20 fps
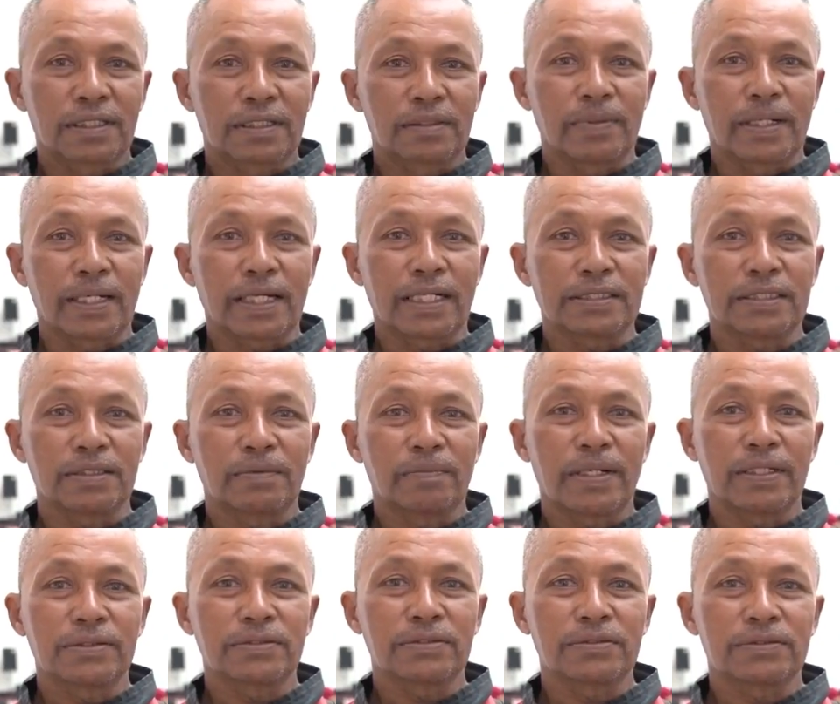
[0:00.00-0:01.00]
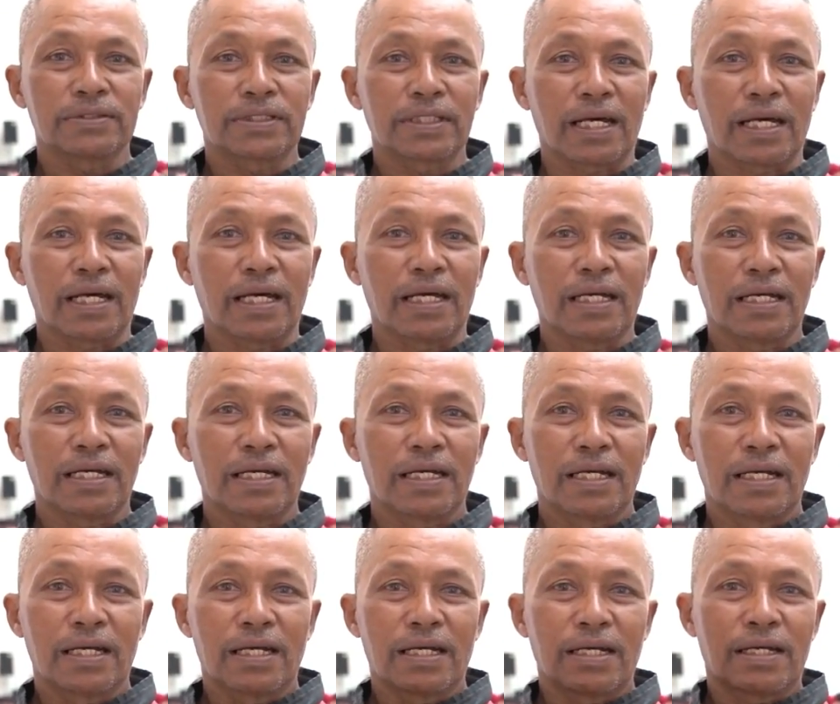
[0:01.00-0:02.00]
Terima kasih Bang Sutra.
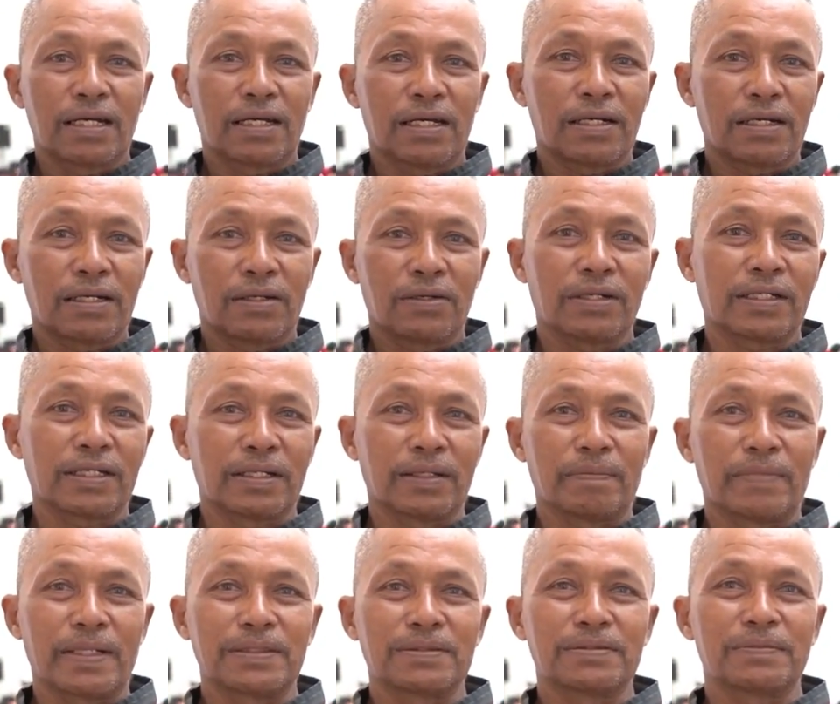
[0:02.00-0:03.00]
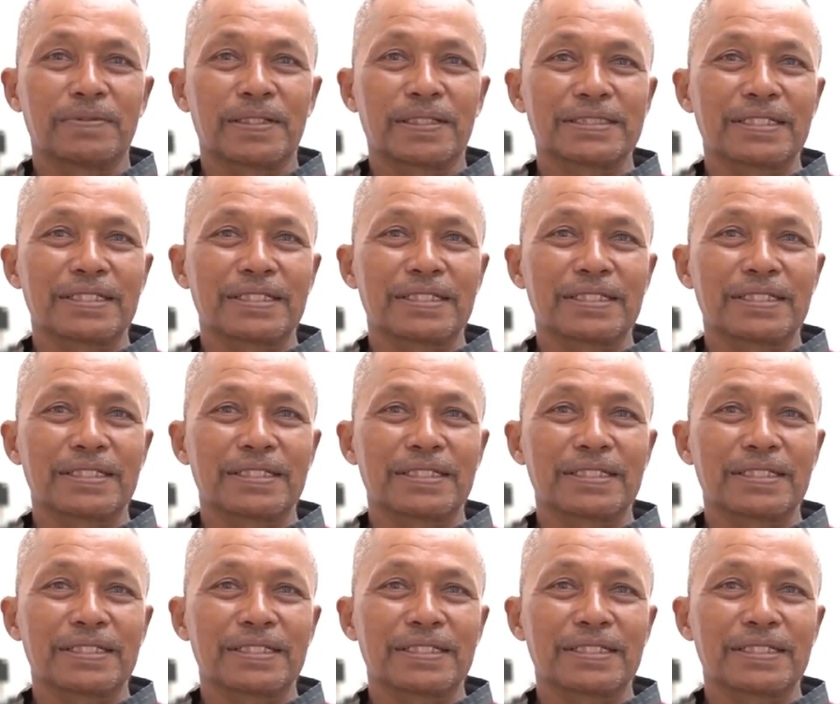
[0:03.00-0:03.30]
Oke, maju